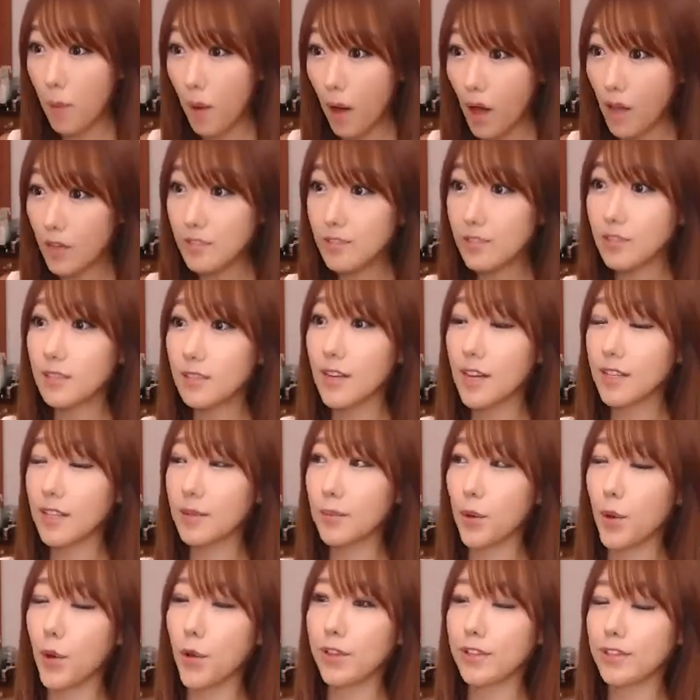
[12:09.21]
b o
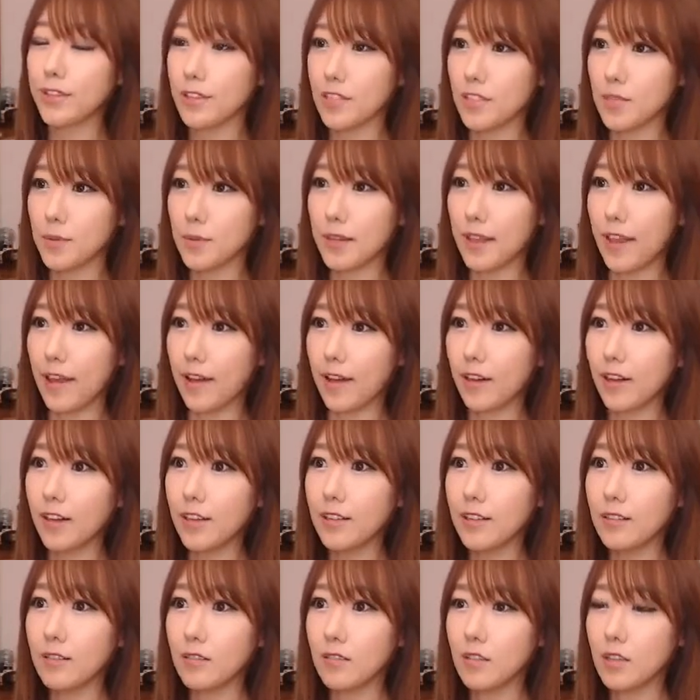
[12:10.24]
라는 표현을 쓰시면 돼요.
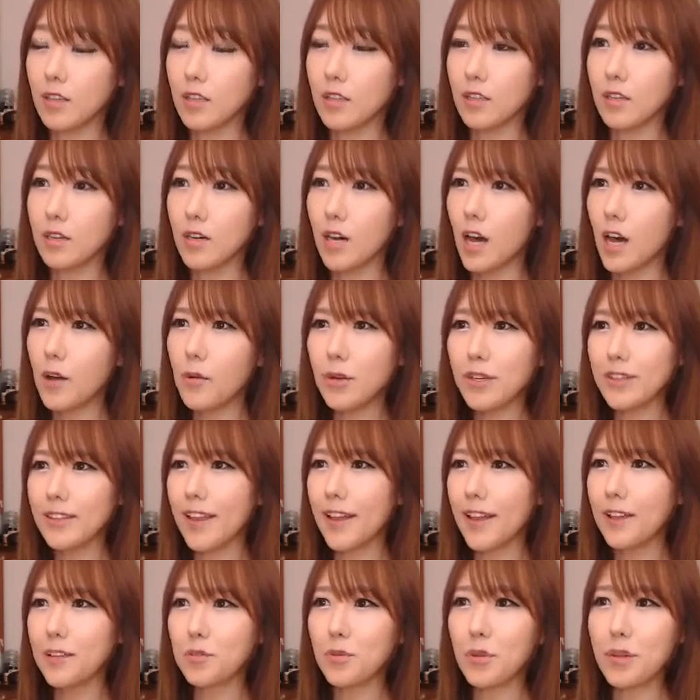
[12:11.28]
How are
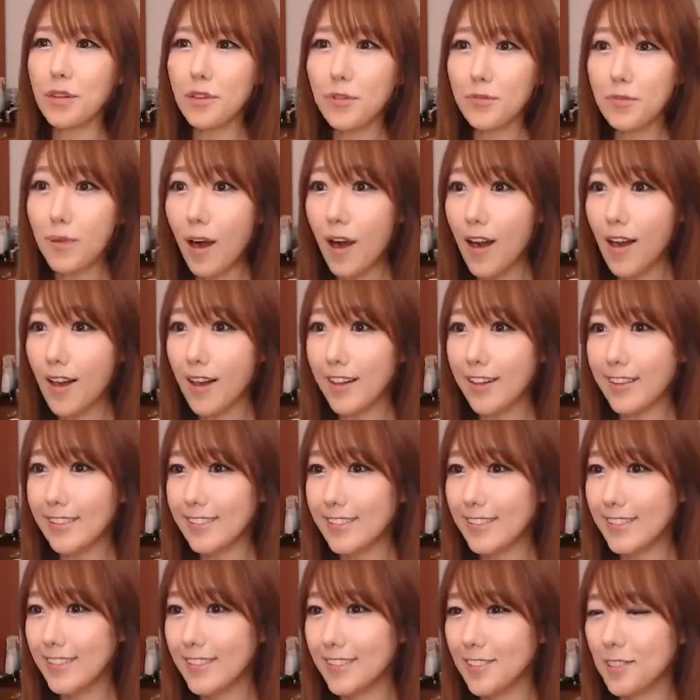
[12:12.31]
things with your
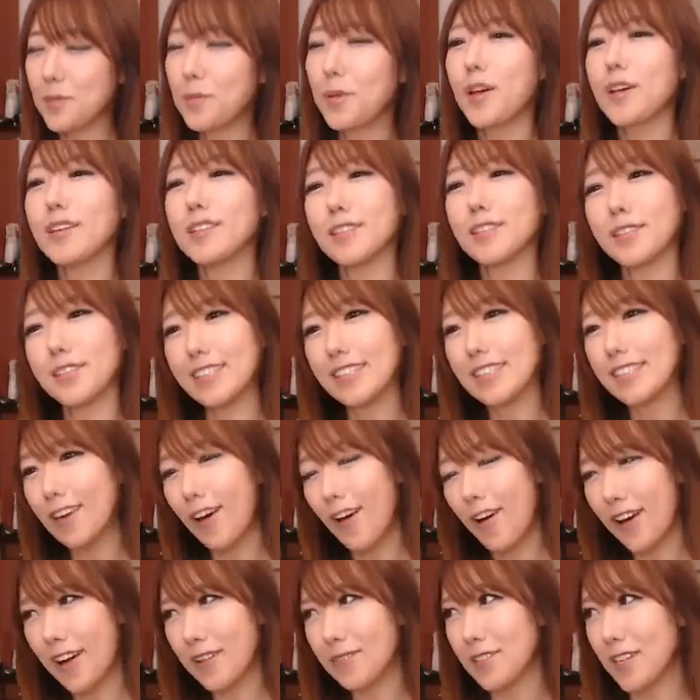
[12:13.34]
boss? 그러면 이제 그
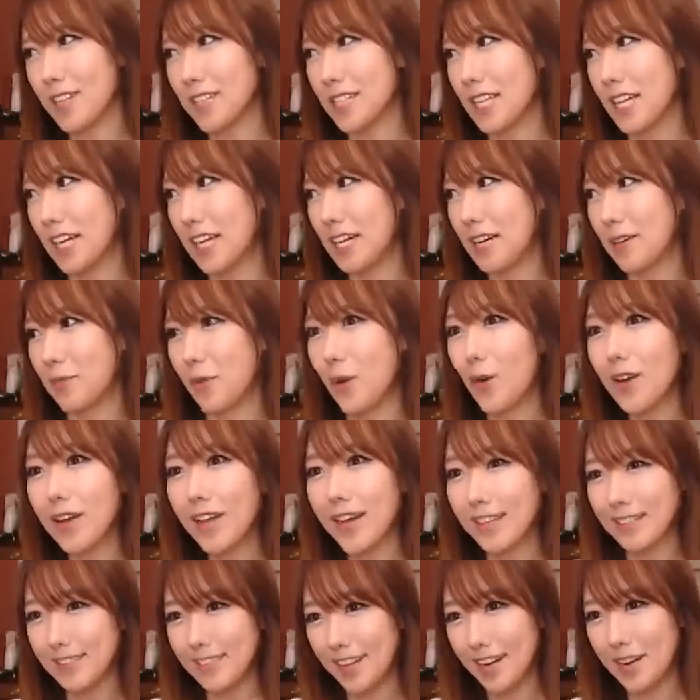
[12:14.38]
어감 자체가
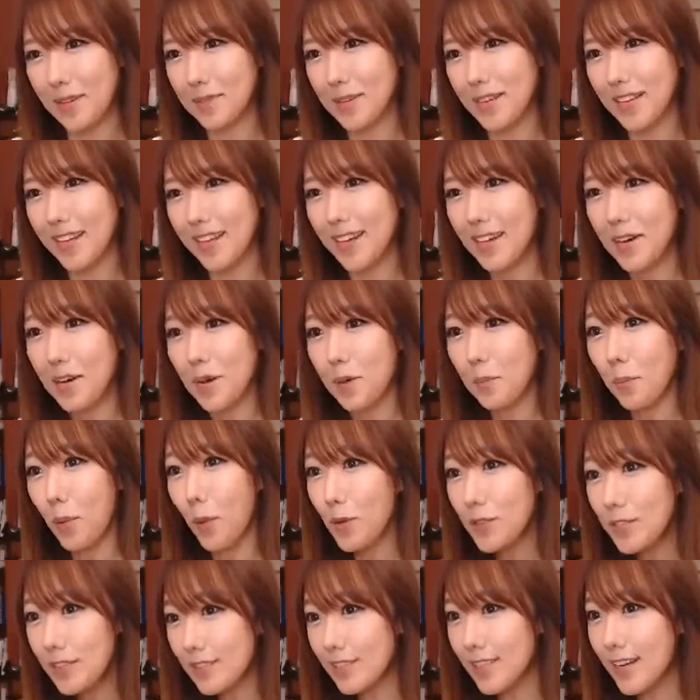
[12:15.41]
뭔가 이 사람이
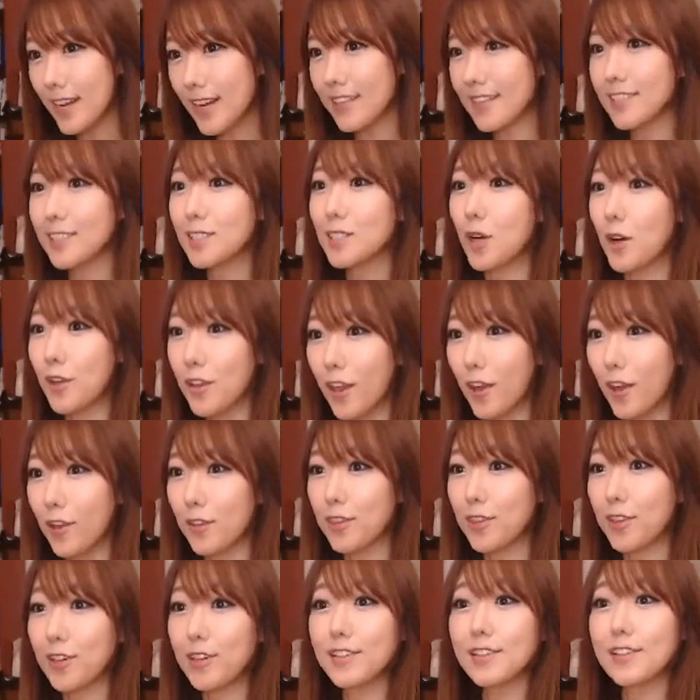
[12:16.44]
보스랑 그 전에
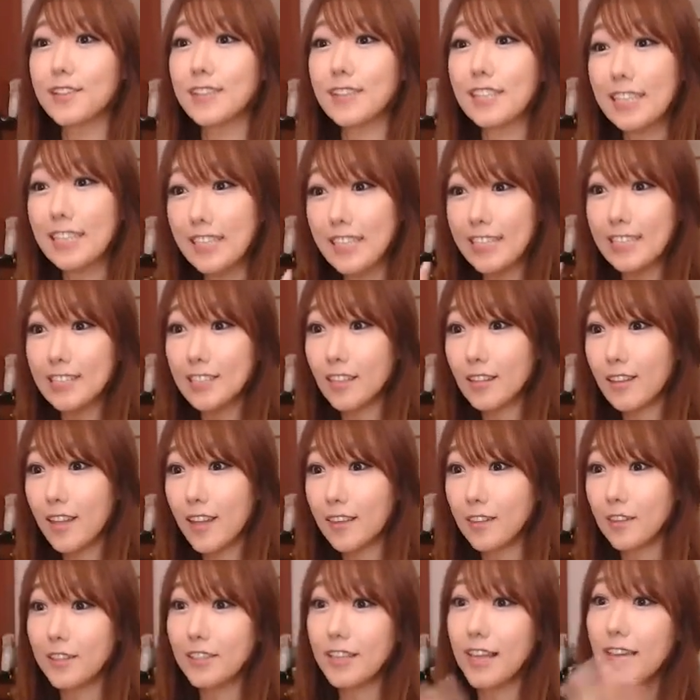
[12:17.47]
어떤 일이
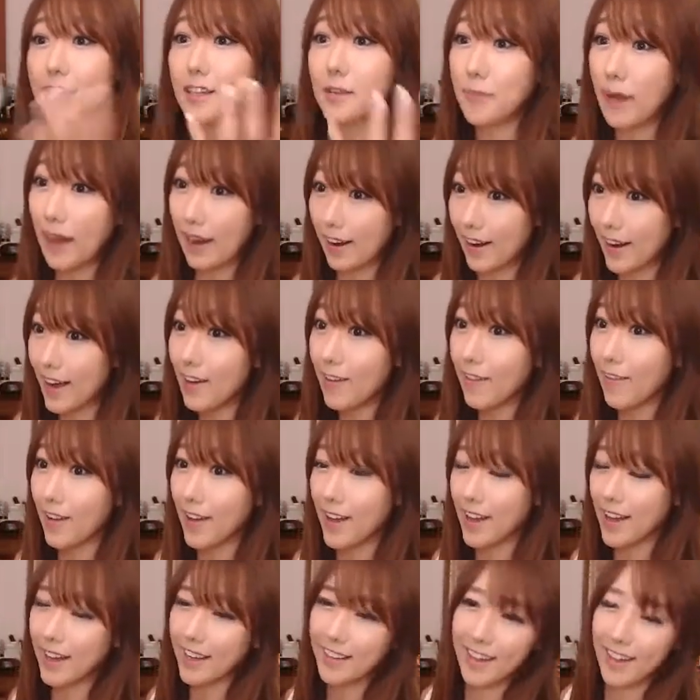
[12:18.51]
있었다는 걸 얘한테 말을 한
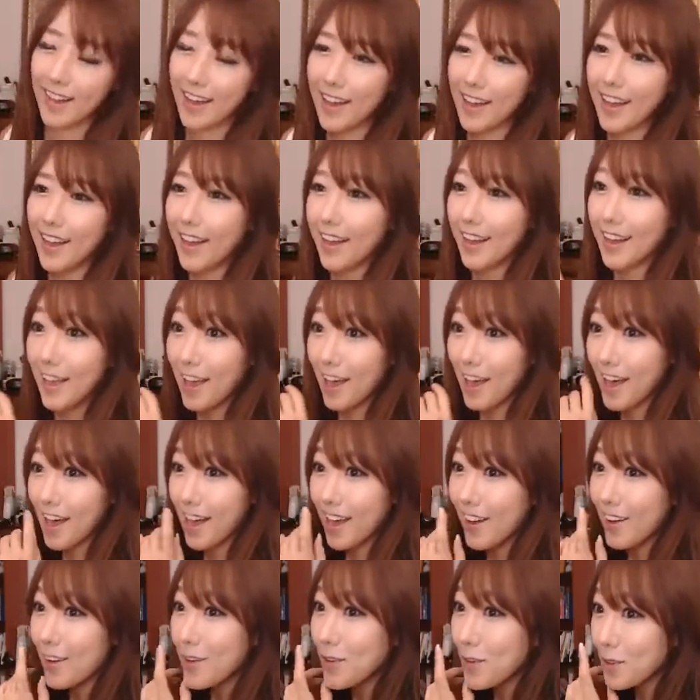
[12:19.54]
거야. 그러니까 내가 야
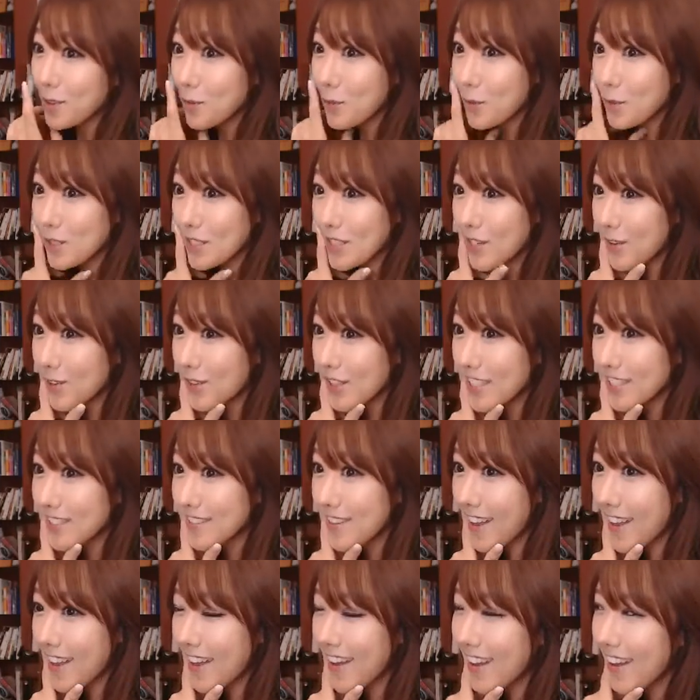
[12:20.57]
보스랑 어떻게
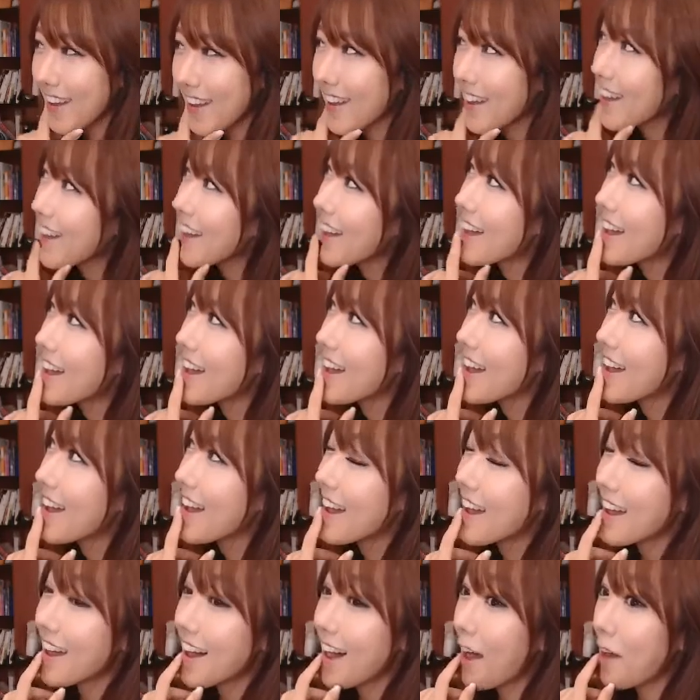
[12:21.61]
지내?
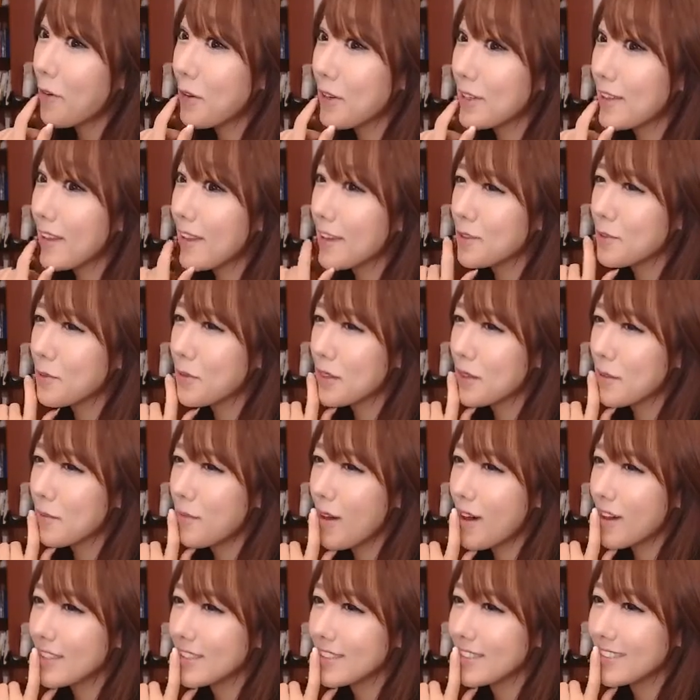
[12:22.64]
How are things with the
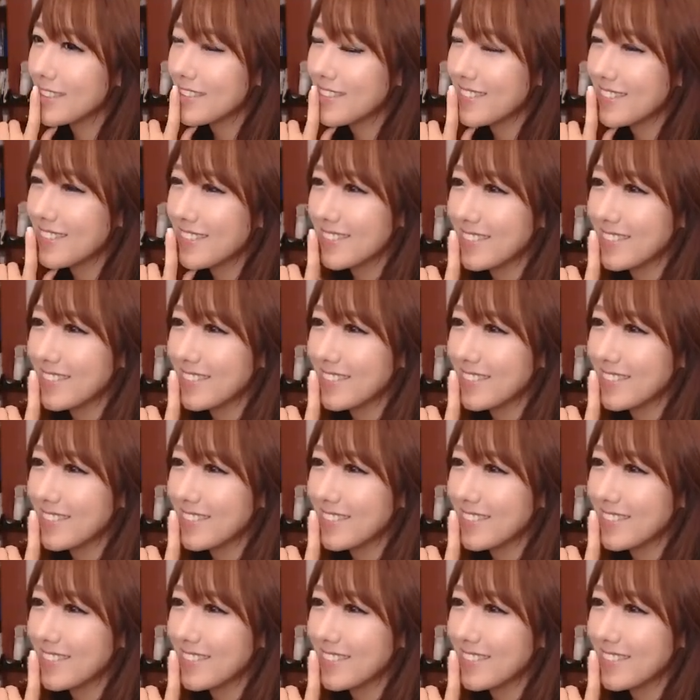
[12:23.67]
boss?